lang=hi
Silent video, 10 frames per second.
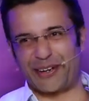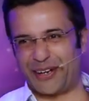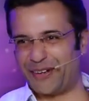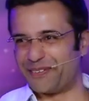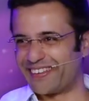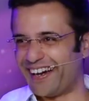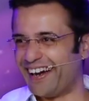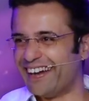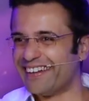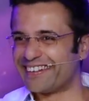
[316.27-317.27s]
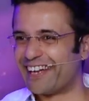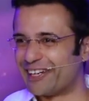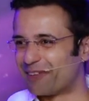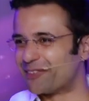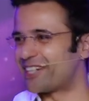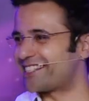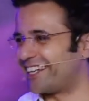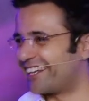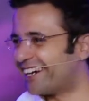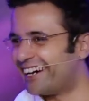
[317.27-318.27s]
क्या बंदा है यही तो मुझे
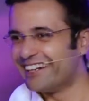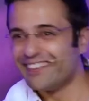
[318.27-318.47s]
चाहिए था